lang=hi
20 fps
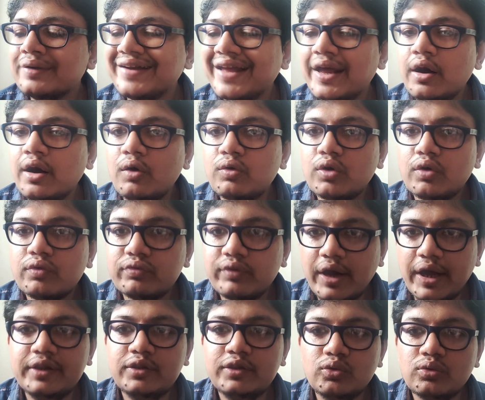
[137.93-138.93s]
टेन आउट ऑफ
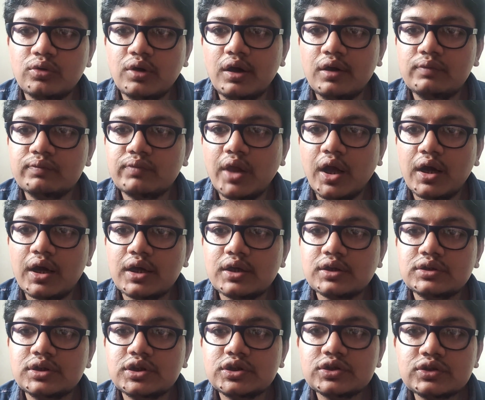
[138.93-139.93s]
नाइन दूंगा अगर
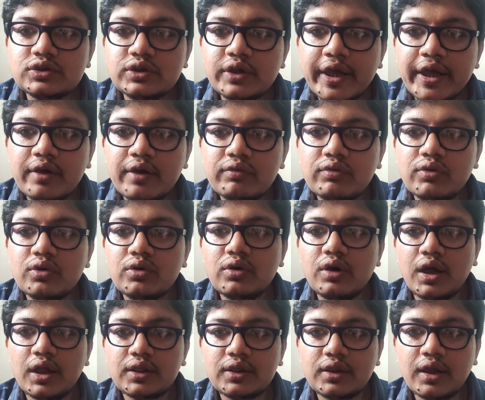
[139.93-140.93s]
जिसने वो
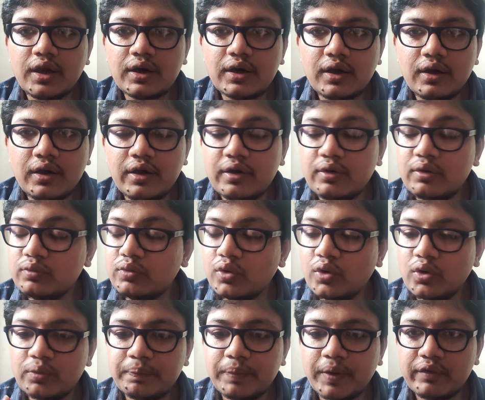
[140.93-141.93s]
अतर का
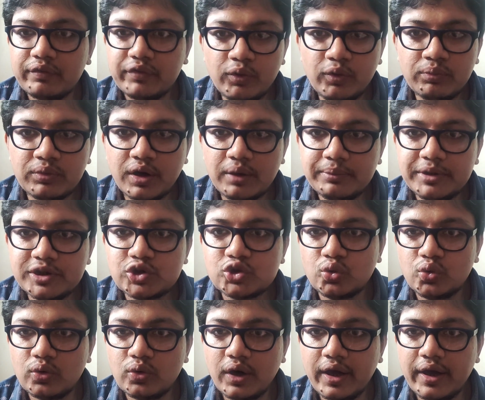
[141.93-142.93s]
वो परफ्यूम कभी
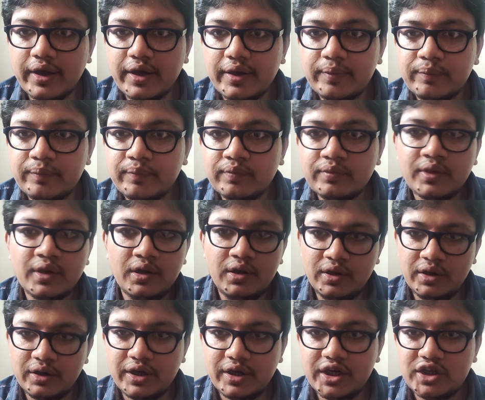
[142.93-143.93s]
सूंगा है
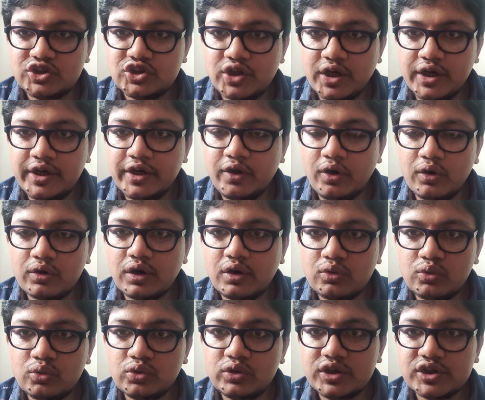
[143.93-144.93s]
क्रिश्चन डियोर का
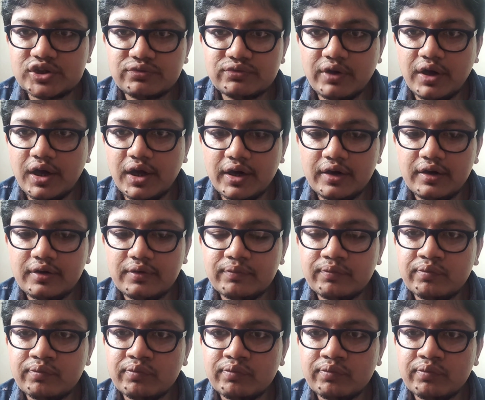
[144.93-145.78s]
ऊद इस्फहान